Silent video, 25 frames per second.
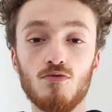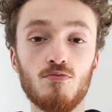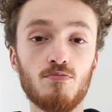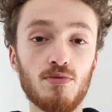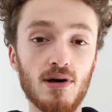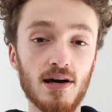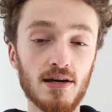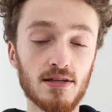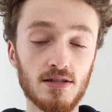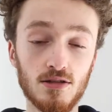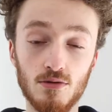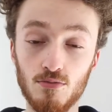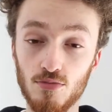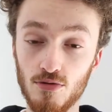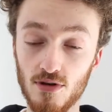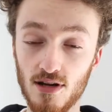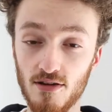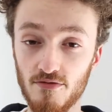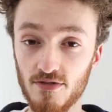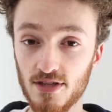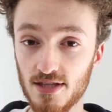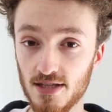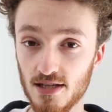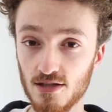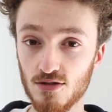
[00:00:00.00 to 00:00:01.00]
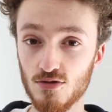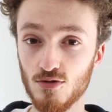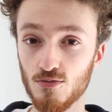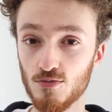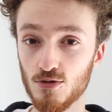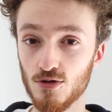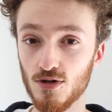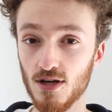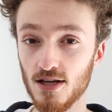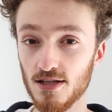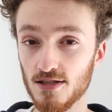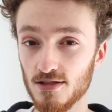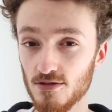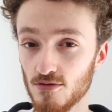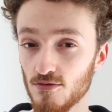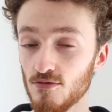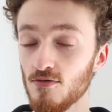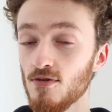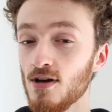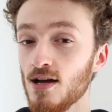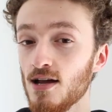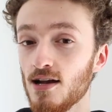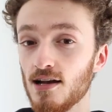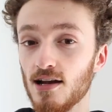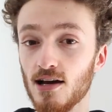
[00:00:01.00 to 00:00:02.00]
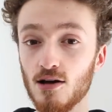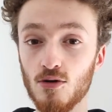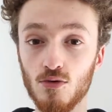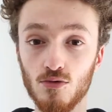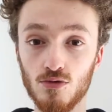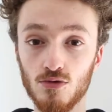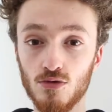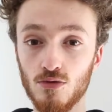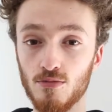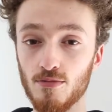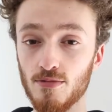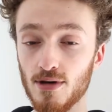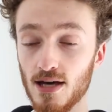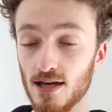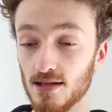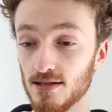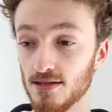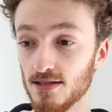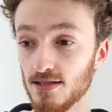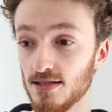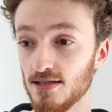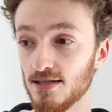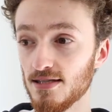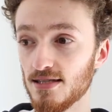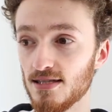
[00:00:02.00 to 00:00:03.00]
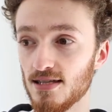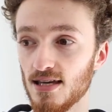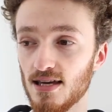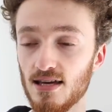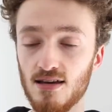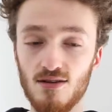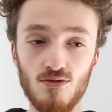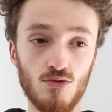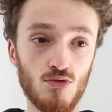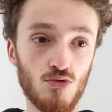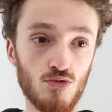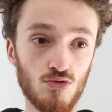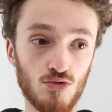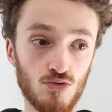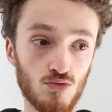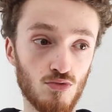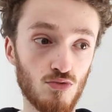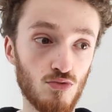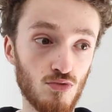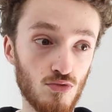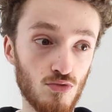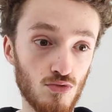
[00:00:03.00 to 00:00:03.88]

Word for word: Ou par exemple pour la vitesse d'obturation, la contrepartie, c'est euh,